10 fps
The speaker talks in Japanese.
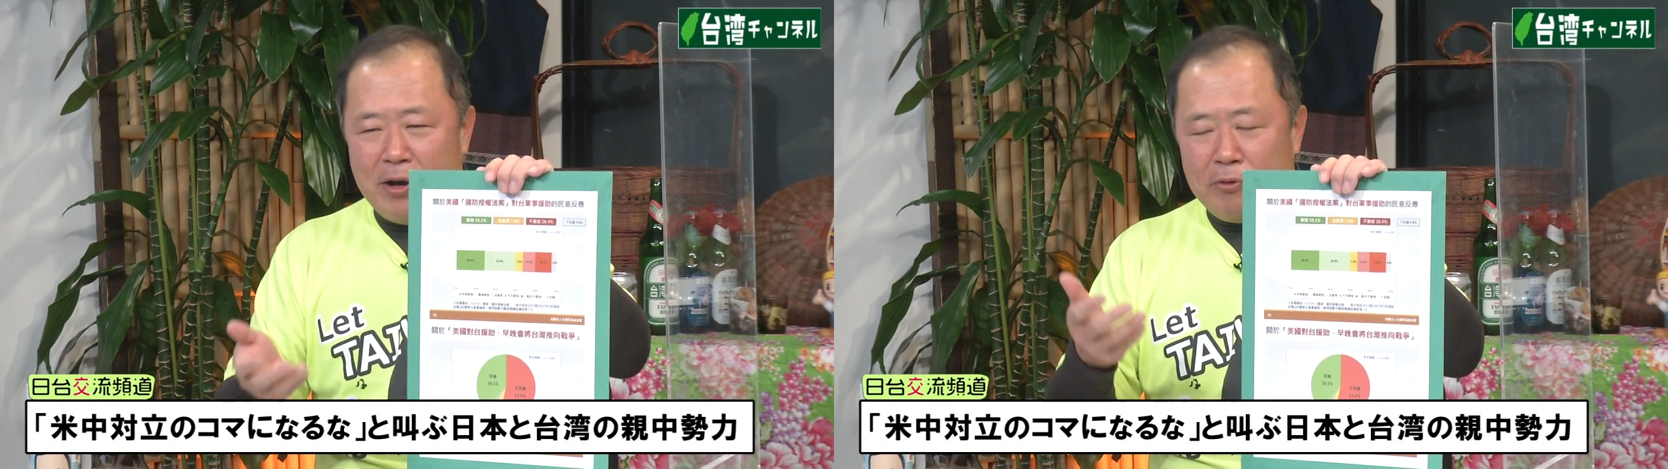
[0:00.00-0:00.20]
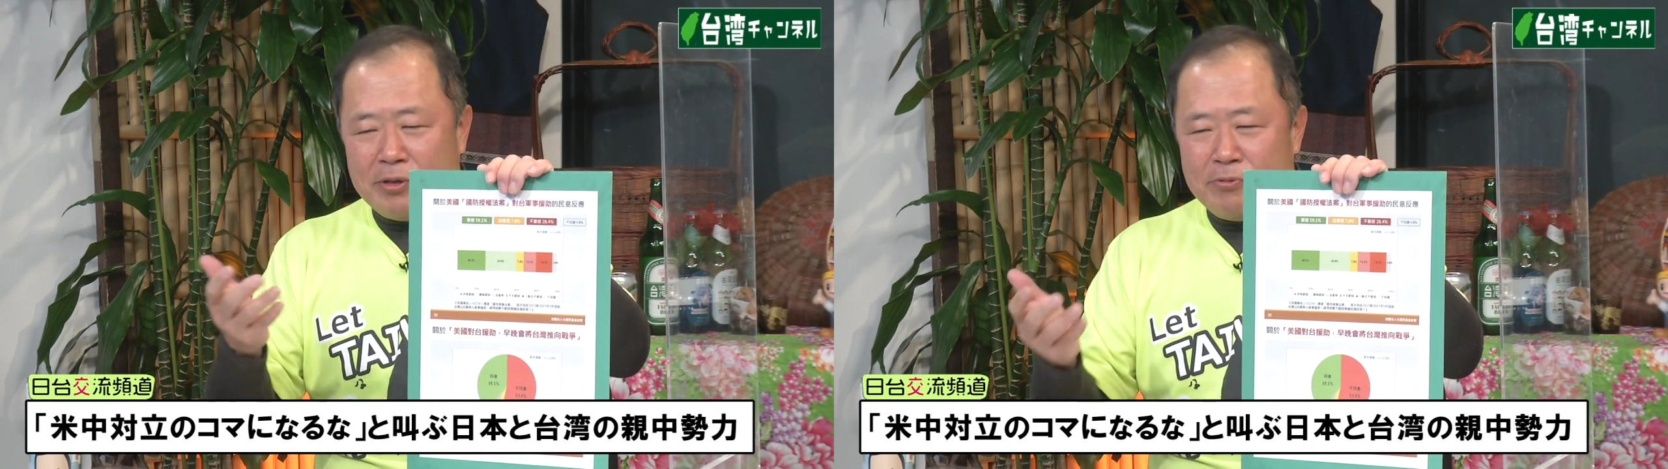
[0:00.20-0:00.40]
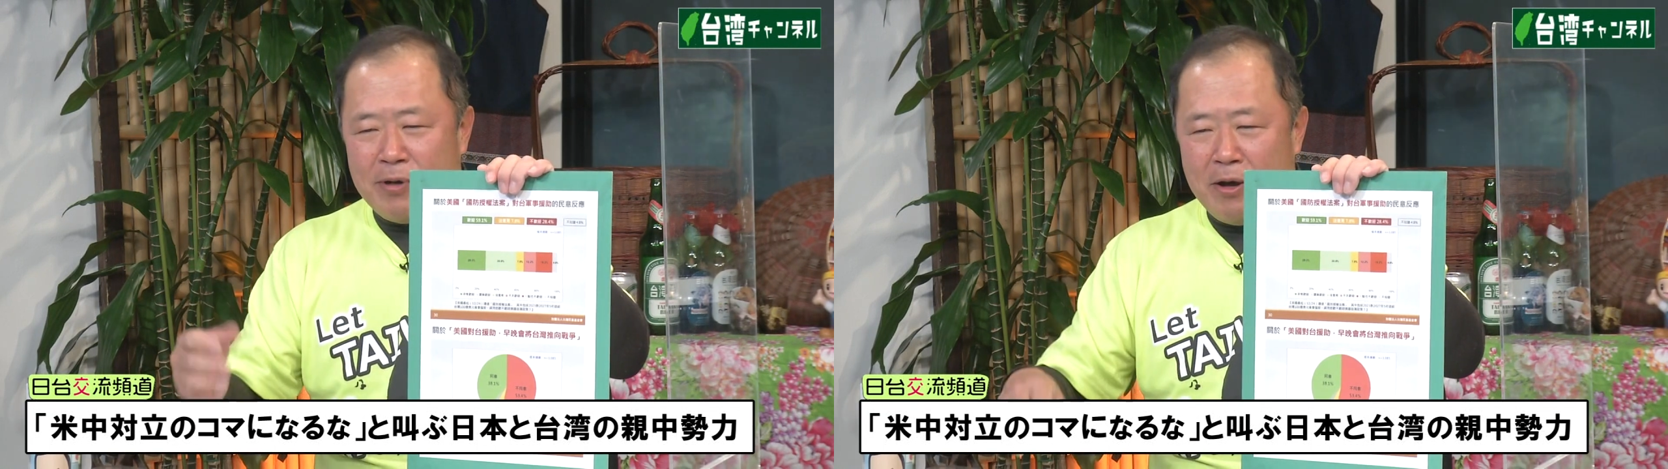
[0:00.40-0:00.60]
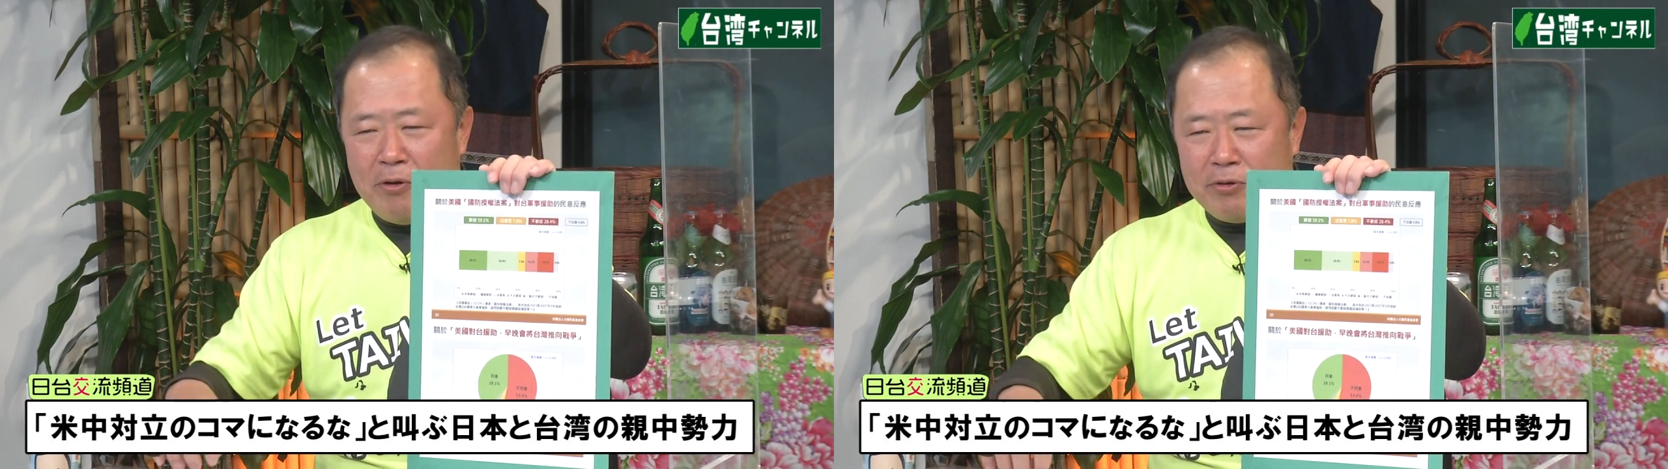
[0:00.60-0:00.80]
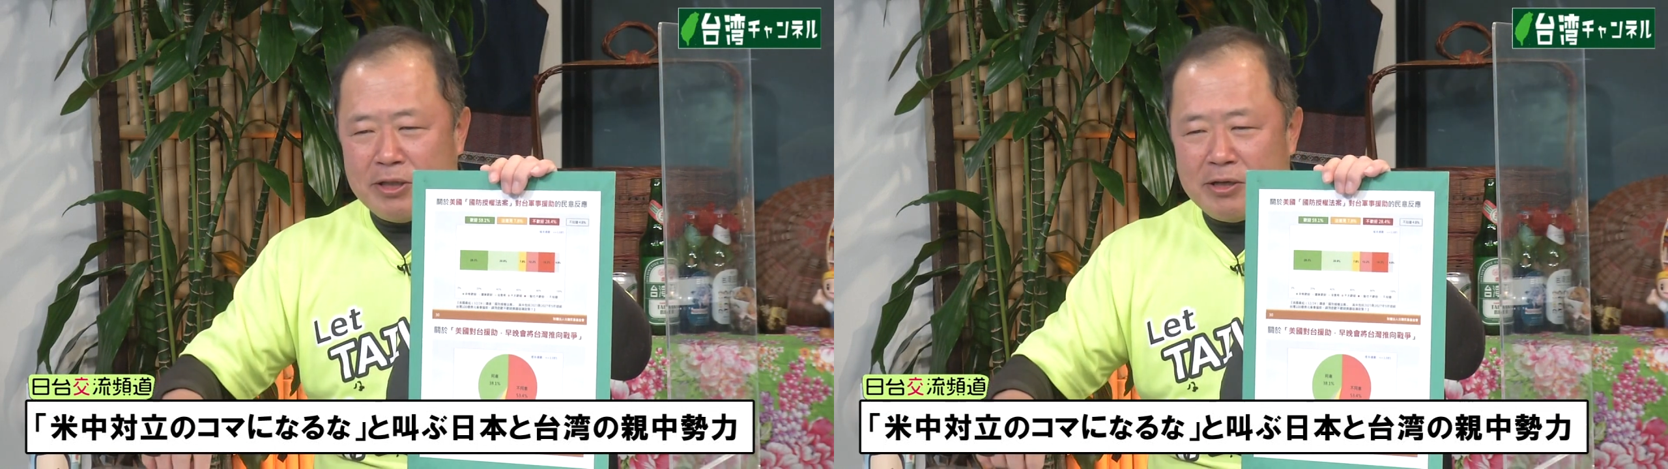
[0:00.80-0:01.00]
不
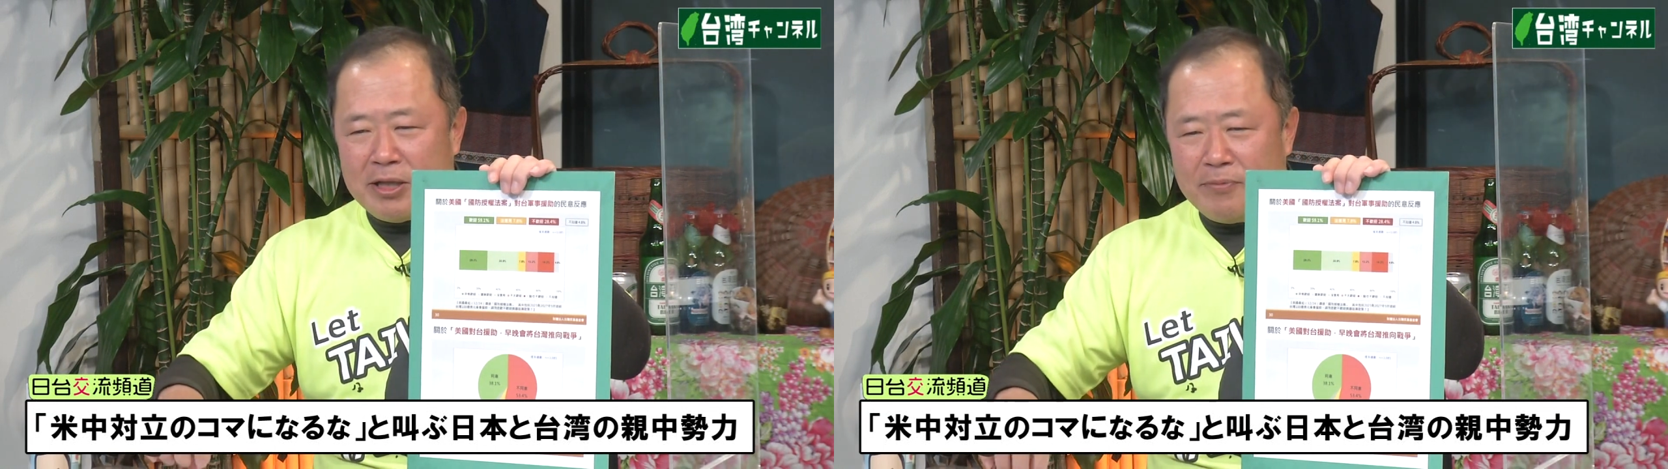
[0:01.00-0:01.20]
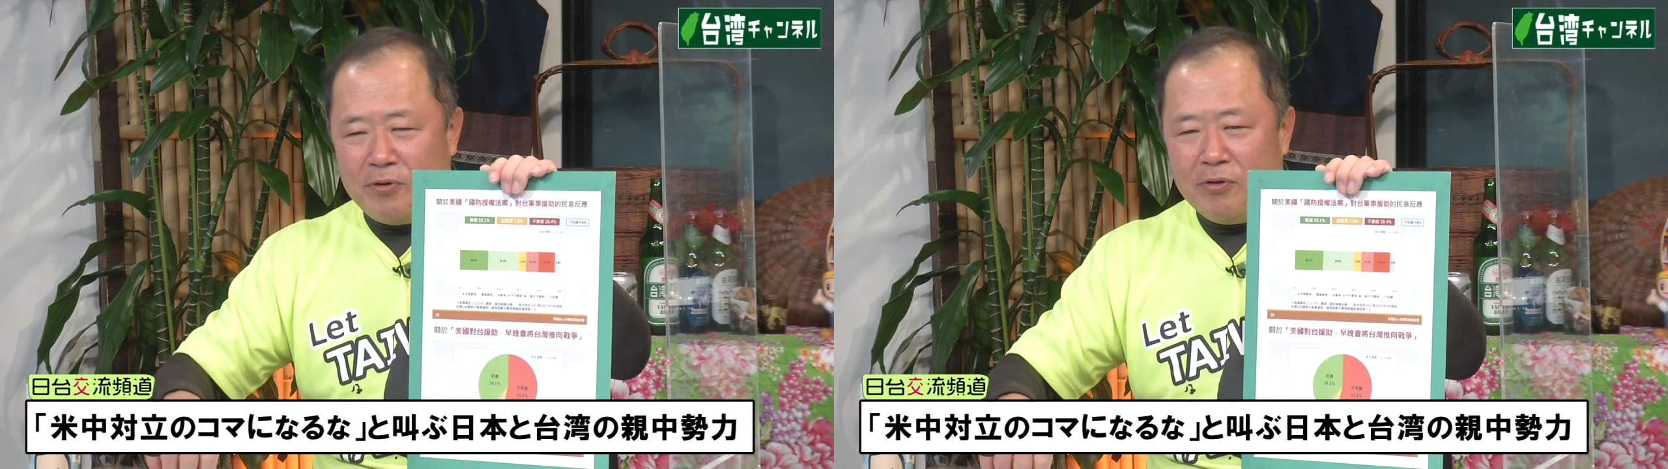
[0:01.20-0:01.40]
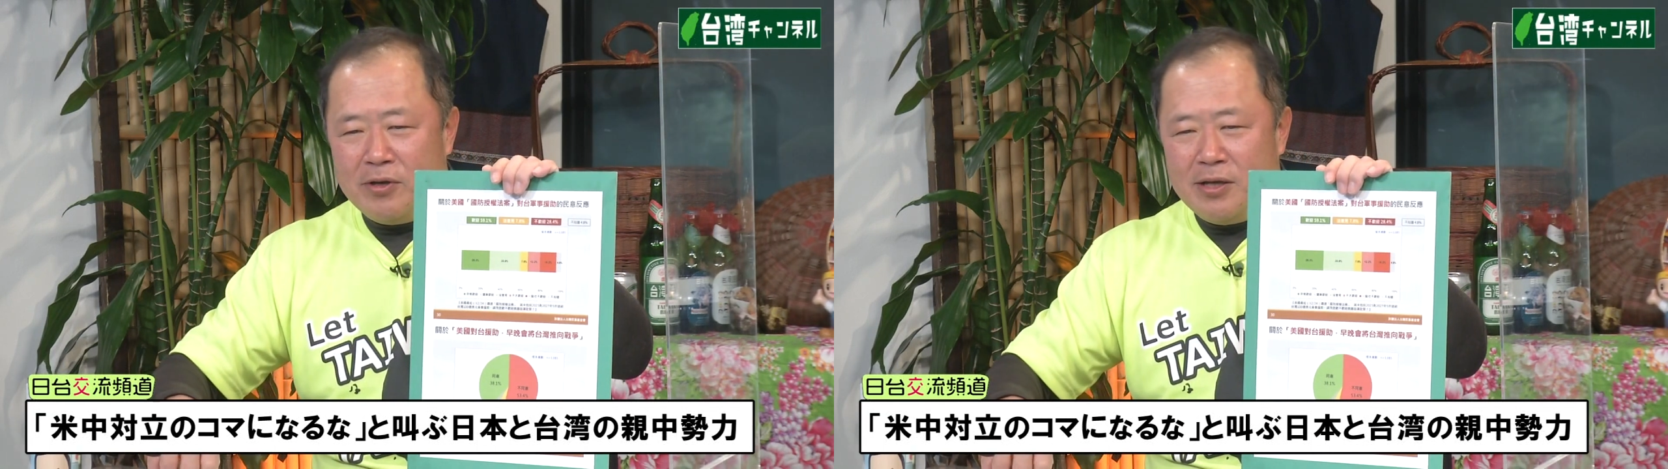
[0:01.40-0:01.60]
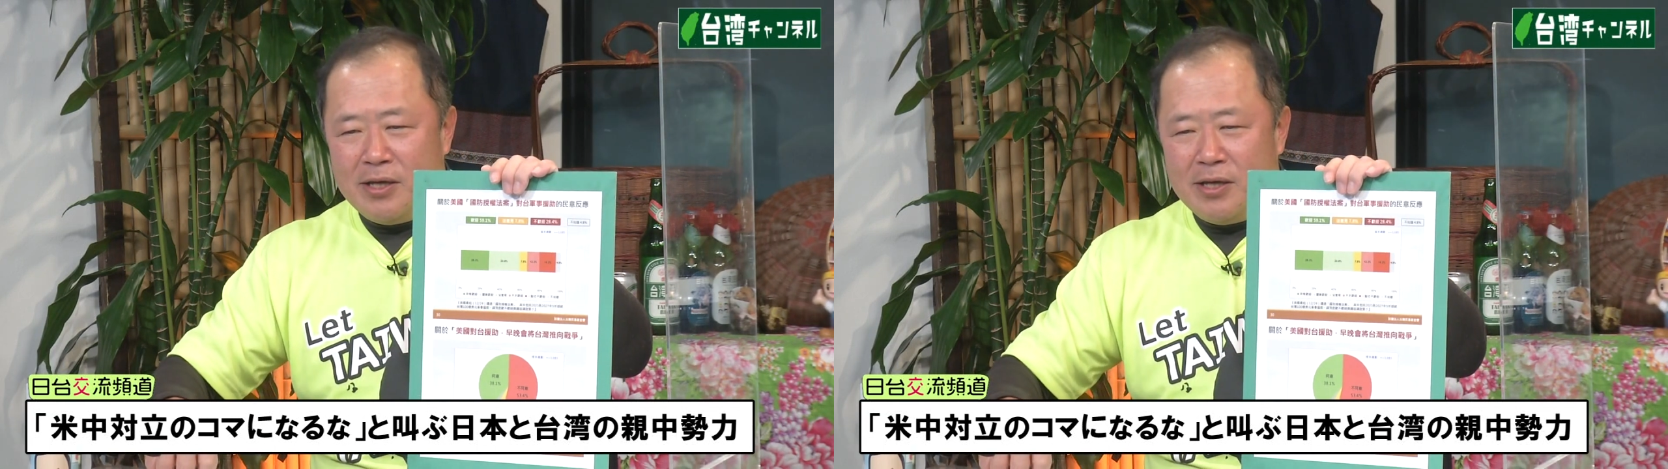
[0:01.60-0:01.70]
安を煽ってるけども、